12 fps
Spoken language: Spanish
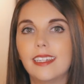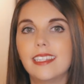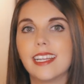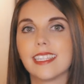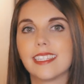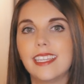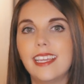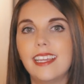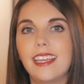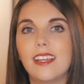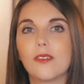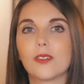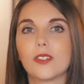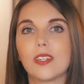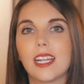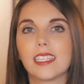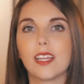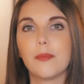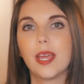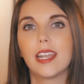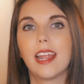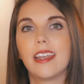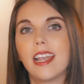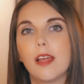y así incursionar
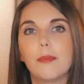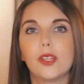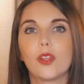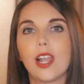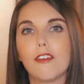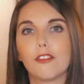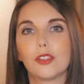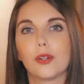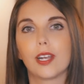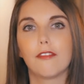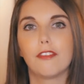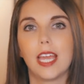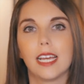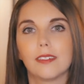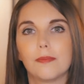también en el ámbito de la fotografía.